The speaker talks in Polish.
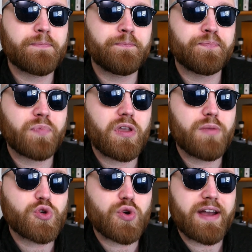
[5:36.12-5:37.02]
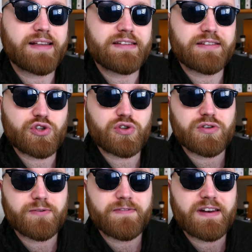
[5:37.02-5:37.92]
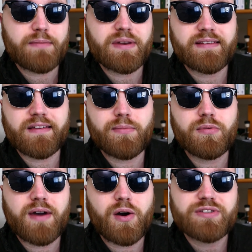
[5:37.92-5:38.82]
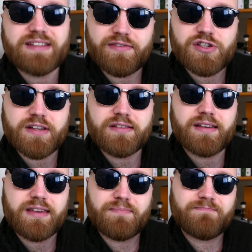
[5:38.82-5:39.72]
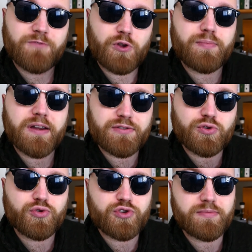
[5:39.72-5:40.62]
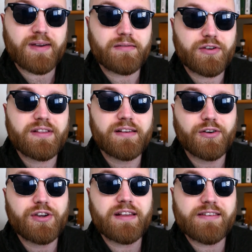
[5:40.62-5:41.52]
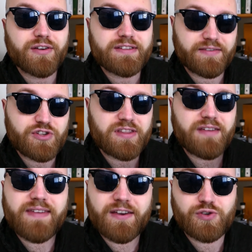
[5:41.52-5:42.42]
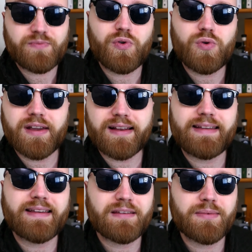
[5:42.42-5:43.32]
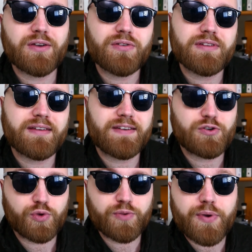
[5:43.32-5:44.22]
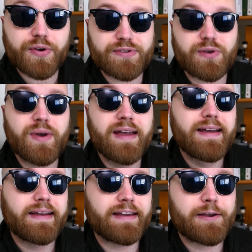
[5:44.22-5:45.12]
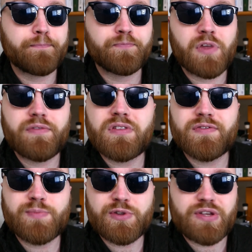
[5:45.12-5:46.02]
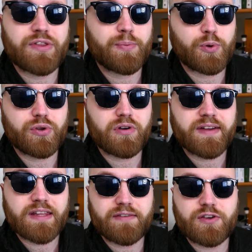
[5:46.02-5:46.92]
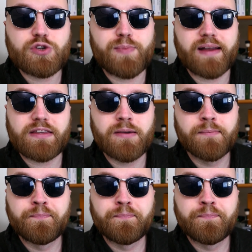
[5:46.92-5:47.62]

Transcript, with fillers: ym, i przy okazji też e, Wielka Brytania była od zawsze takim no, bardzo dużym, ale o ile, o ile nie od zawsze największym w ogóle klientem i od, największym odbiorcą ym, win wzmocnionych produkowanych w Hiszpanii.